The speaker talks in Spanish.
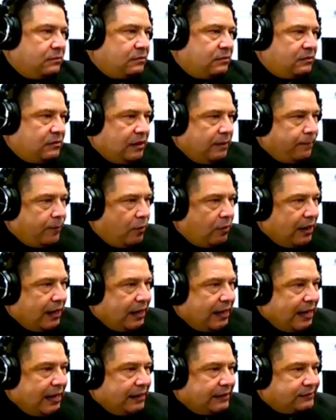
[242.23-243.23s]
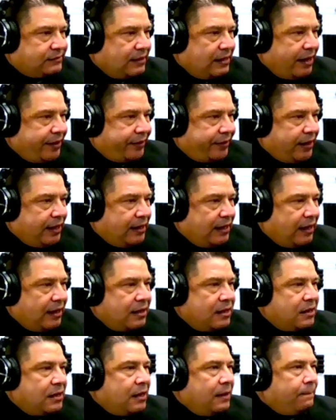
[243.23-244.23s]
que pongan las, reglas,
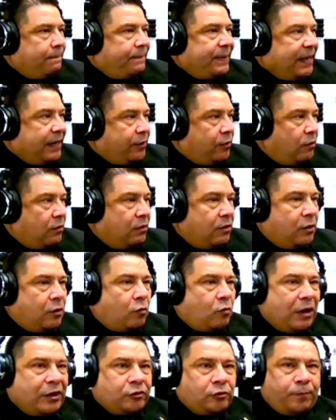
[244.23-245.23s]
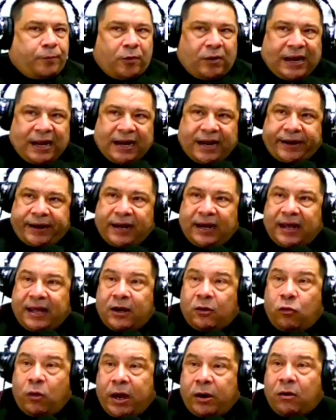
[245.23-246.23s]
pero cuando pongan las reglas del
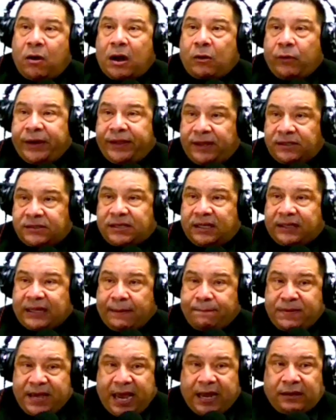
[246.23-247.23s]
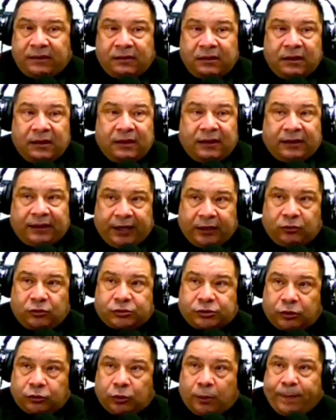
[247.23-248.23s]
juego, acuérdense también que
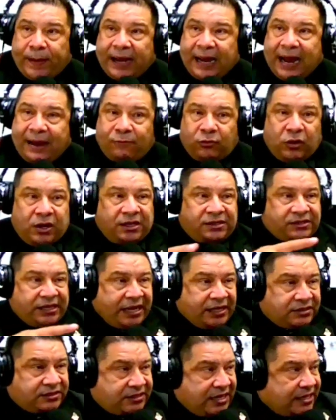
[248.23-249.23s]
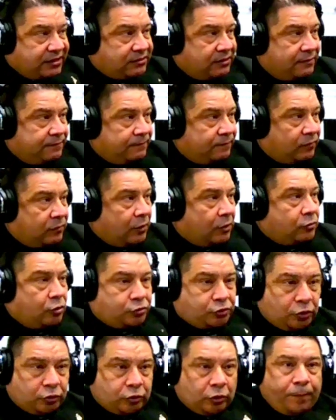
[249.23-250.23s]
nosotros pagamos licencias,
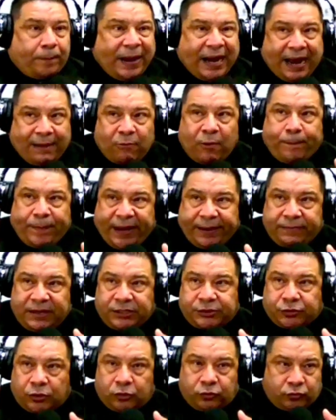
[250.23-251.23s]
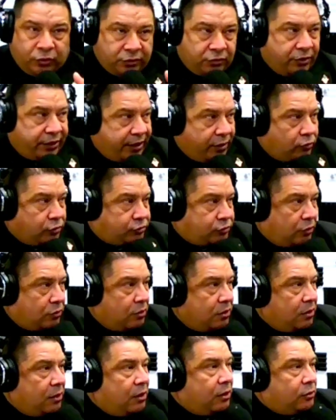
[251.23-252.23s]
nosotros pagamos permisos, los dueños de negocio,
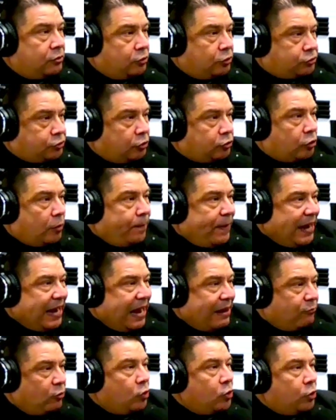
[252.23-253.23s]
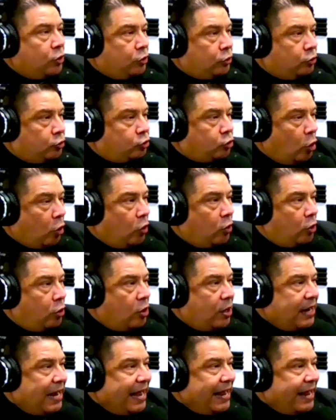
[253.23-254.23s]
nosotros pagamos
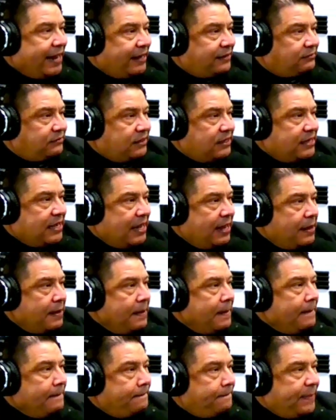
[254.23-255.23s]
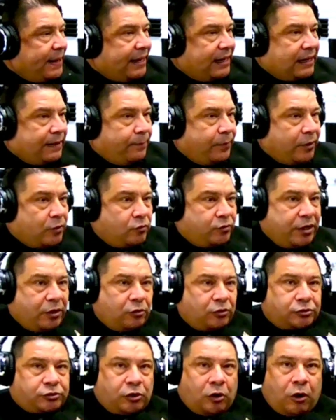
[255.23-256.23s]
todas las garantías para que pueda un
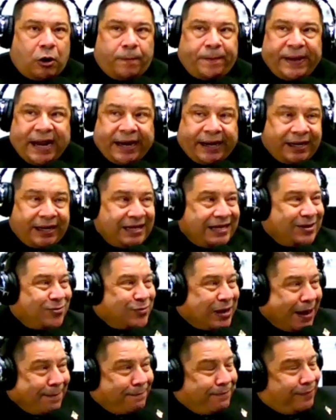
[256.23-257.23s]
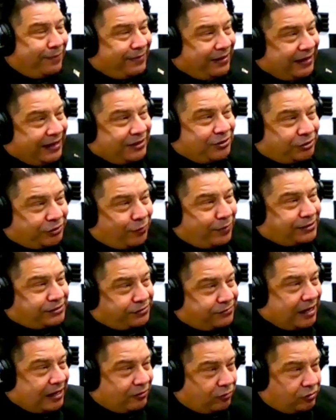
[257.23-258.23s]
negocio operar. Y una, yo te voy a decir
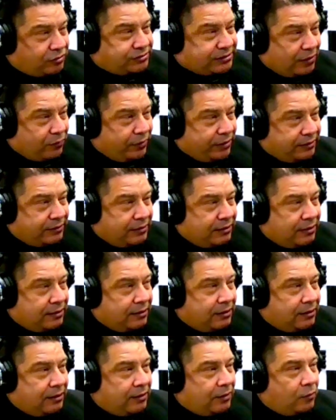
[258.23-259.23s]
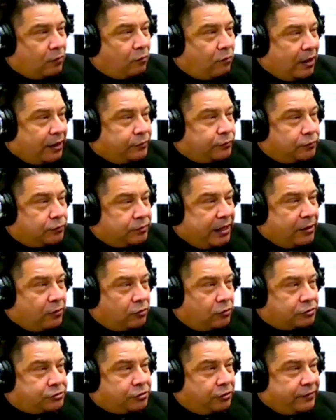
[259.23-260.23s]
una cosa, Wendy. Cuando un
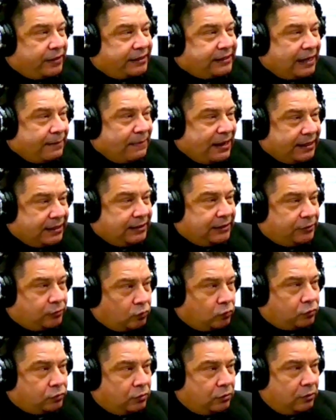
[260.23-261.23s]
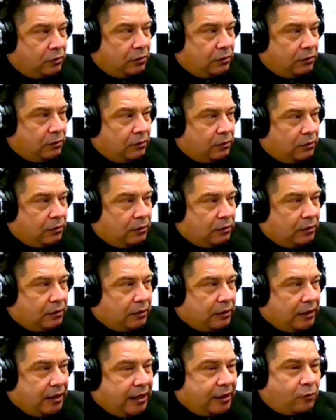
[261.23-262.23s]
negocio de esta magnitud,
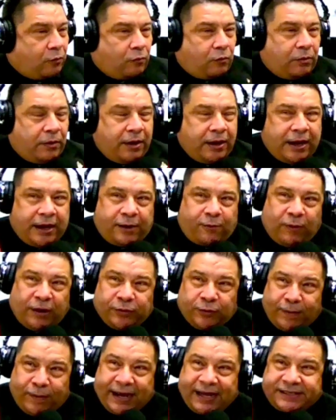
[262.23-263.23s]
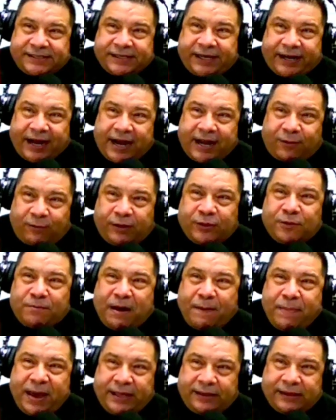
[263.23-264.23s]
es, cuando van a cerrar es cuando más
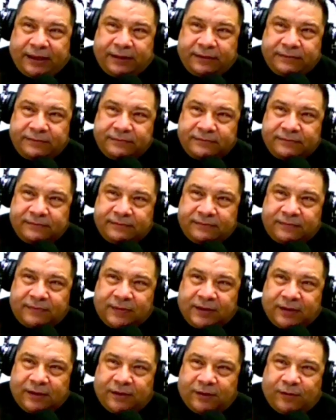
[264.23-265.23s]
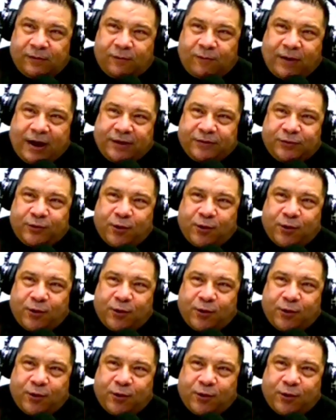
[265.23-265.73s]
vende. Cuando,